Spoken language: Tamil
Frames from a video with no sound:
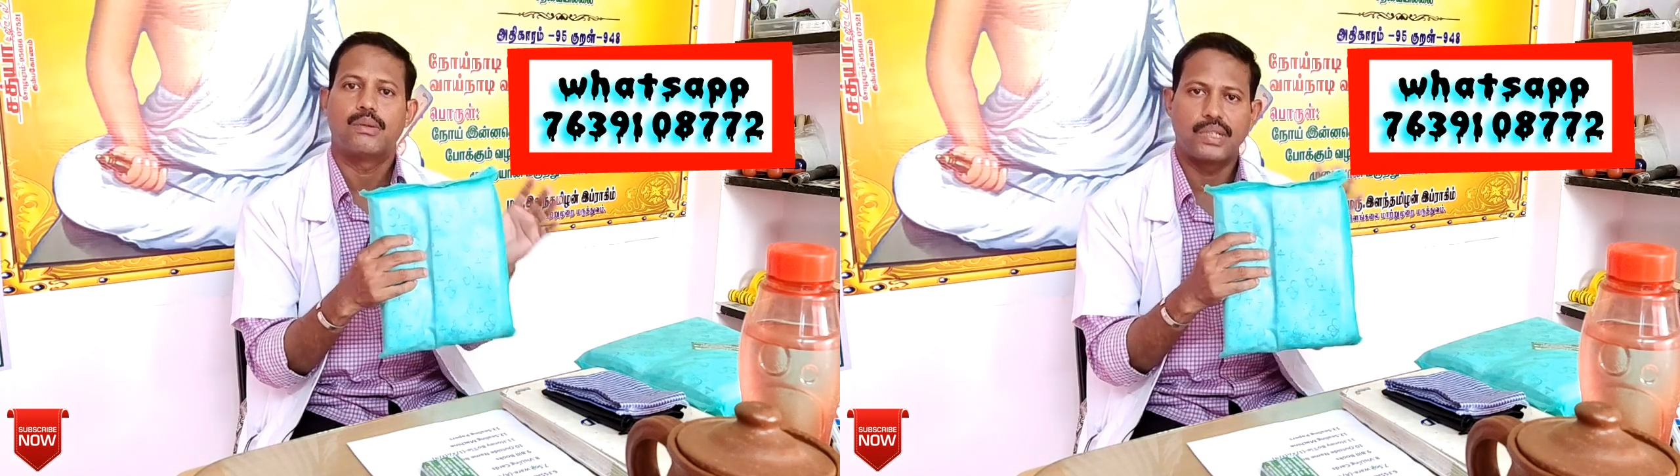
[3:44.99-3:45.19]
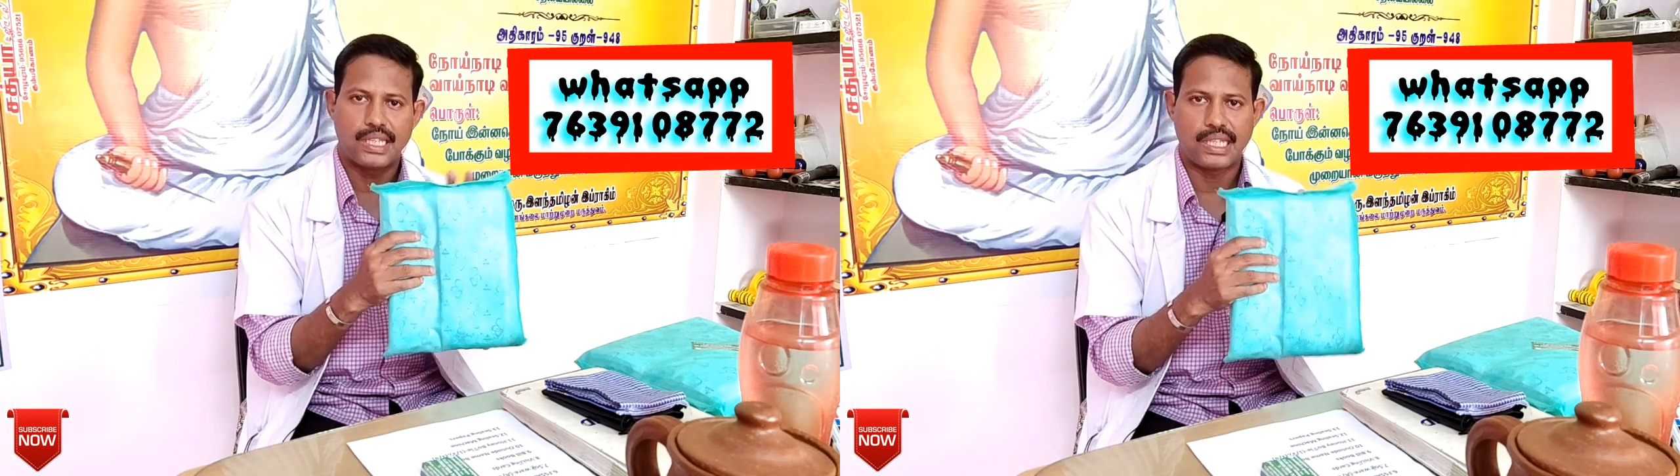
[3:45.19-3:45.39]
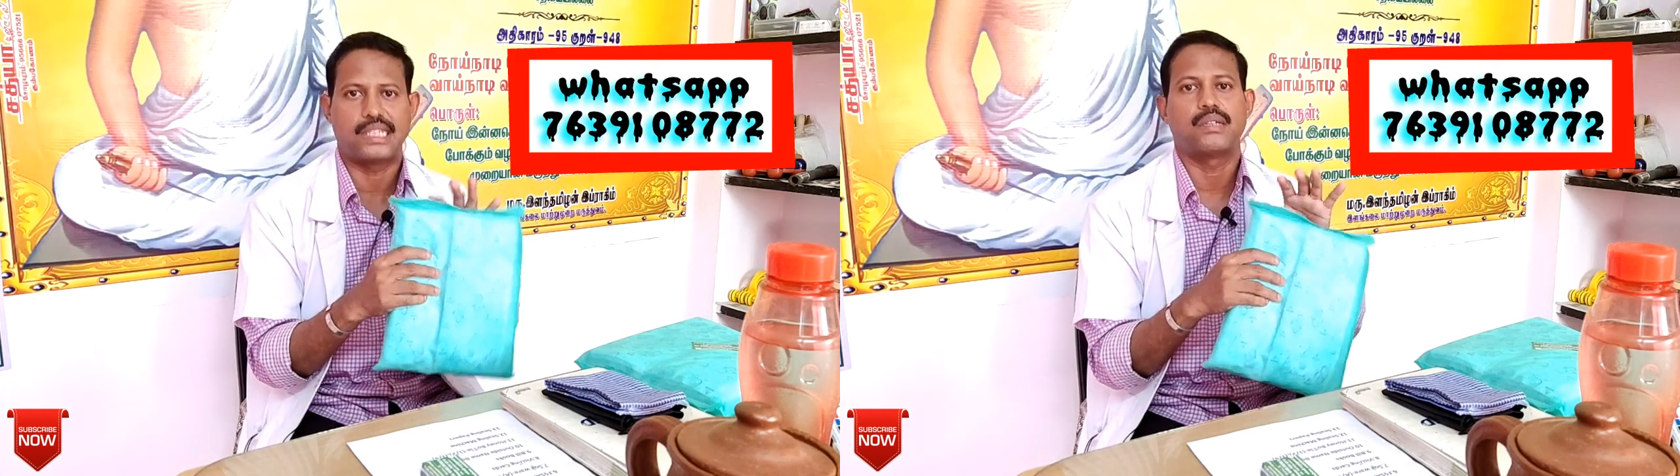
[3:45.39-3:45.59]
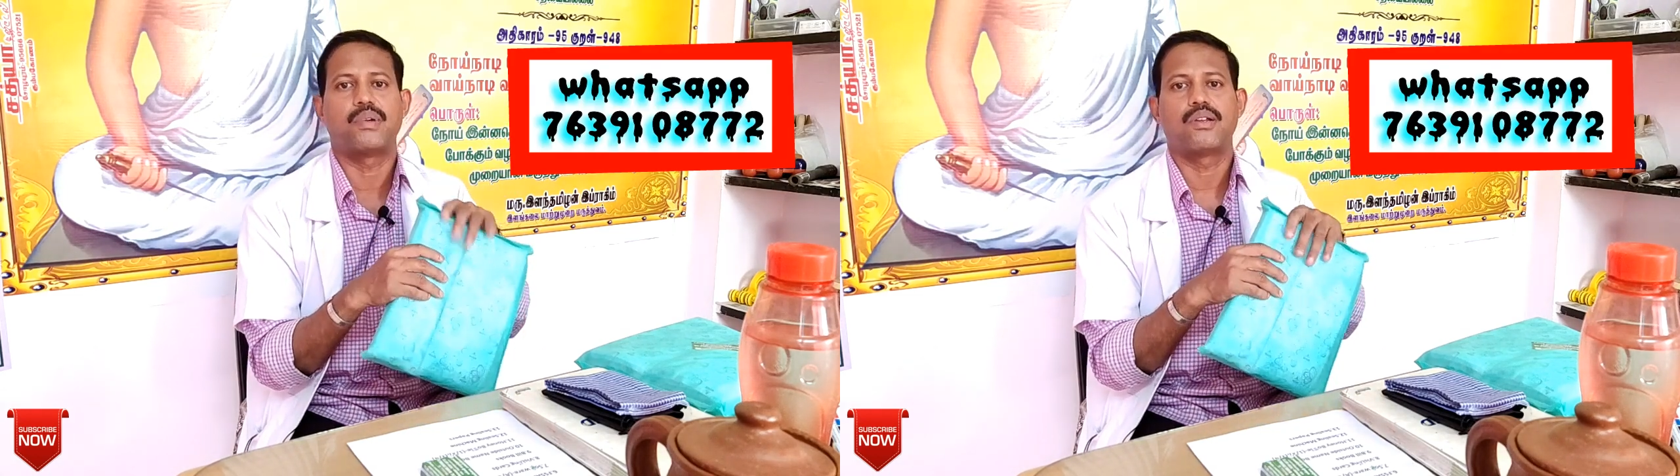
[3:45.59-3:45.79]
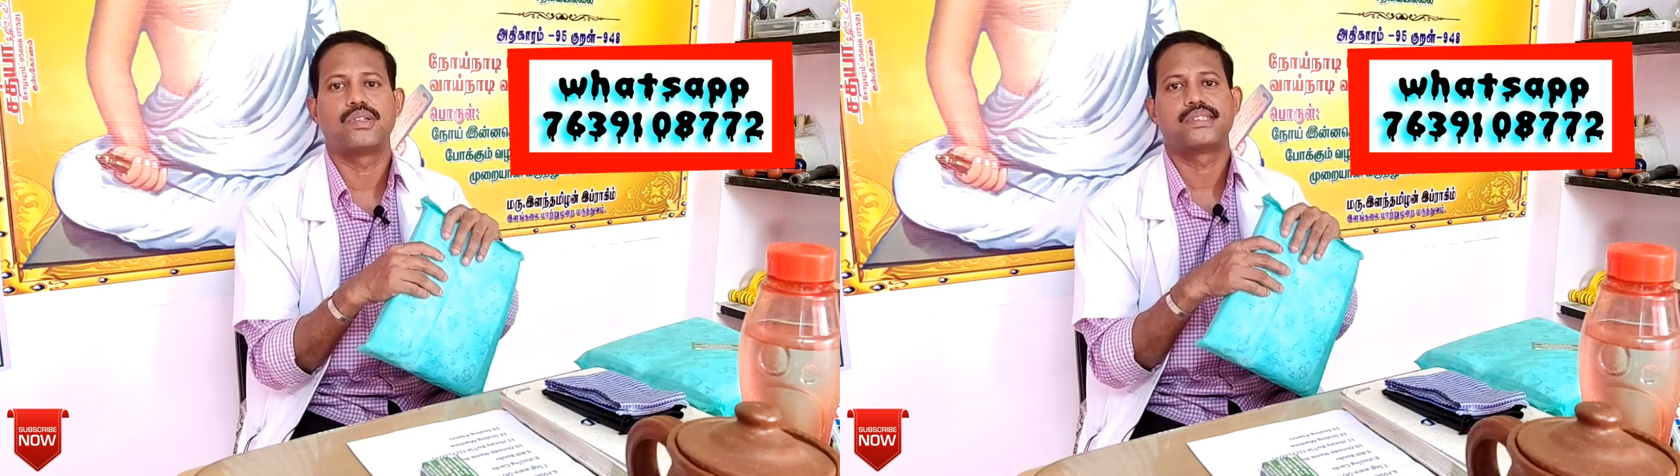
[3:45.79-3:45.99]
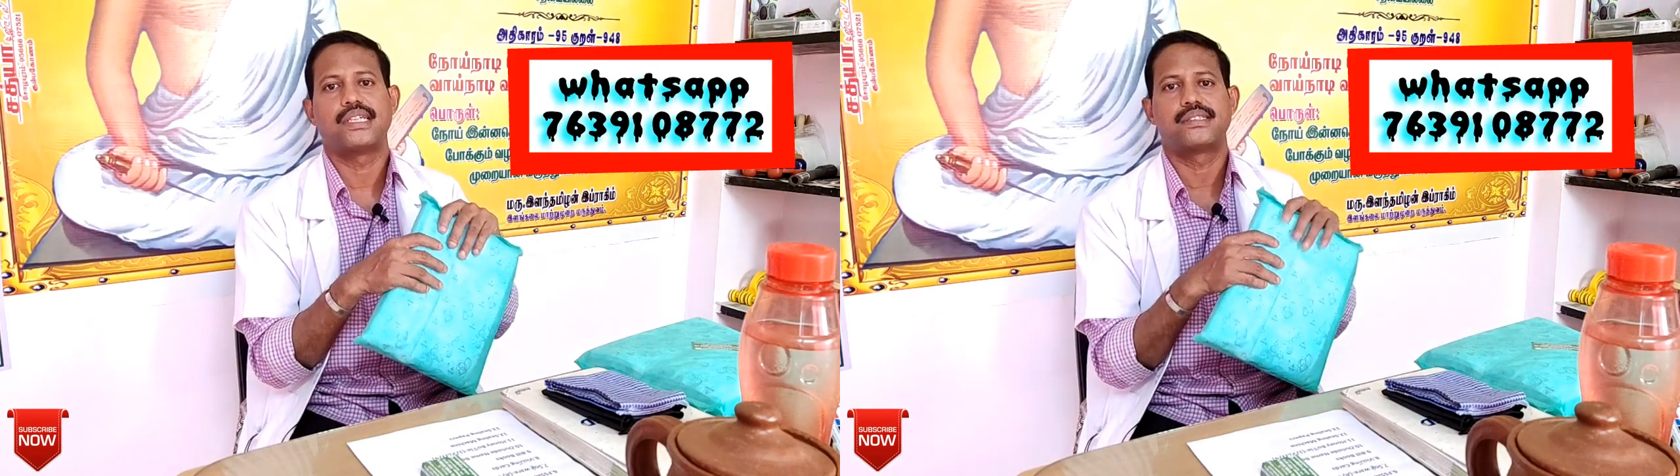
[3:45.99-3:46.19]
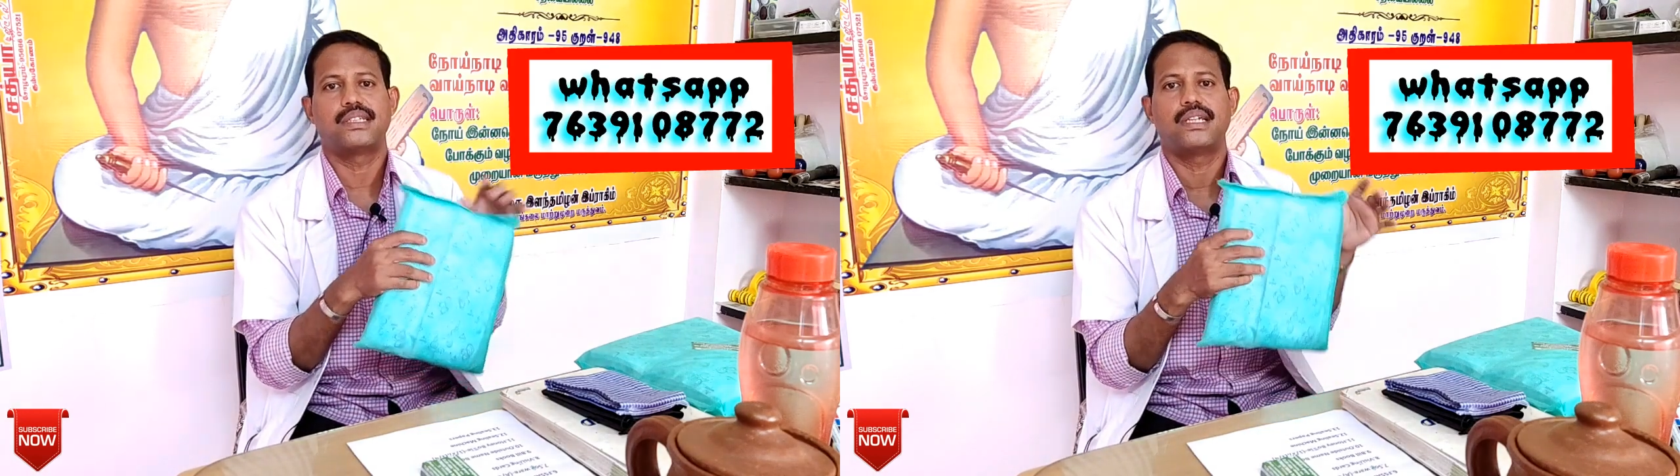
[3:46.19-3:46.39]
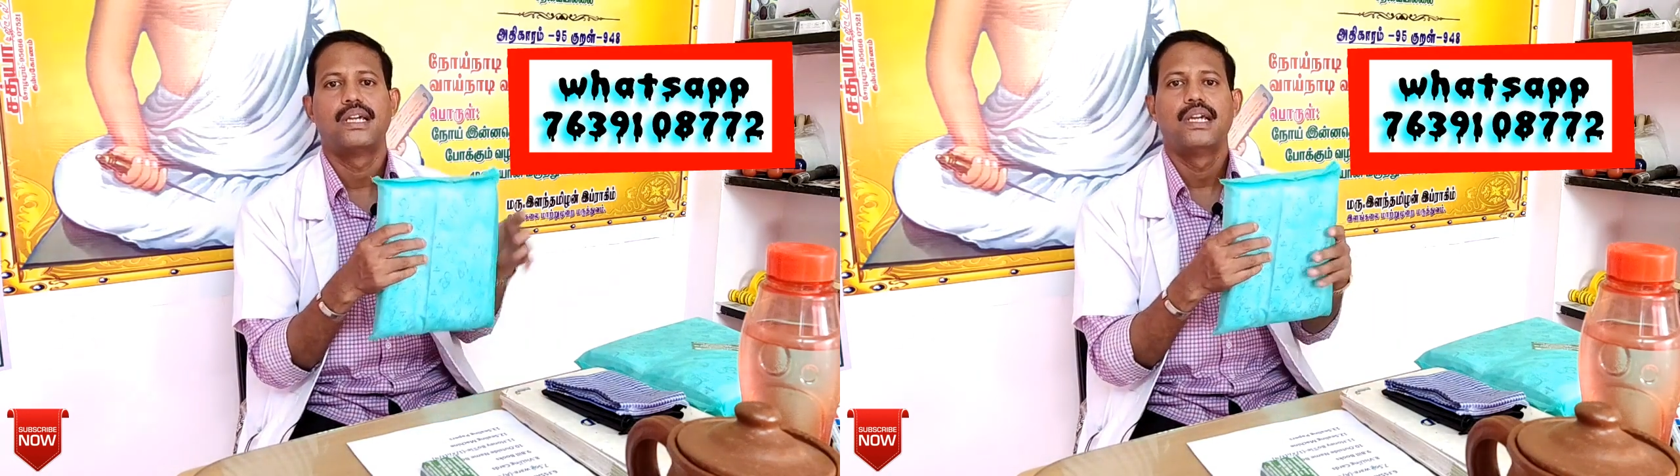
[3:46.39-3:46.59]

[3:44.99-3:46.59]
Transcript: ஒரு யதார்த்தமான ஒரு சைஸு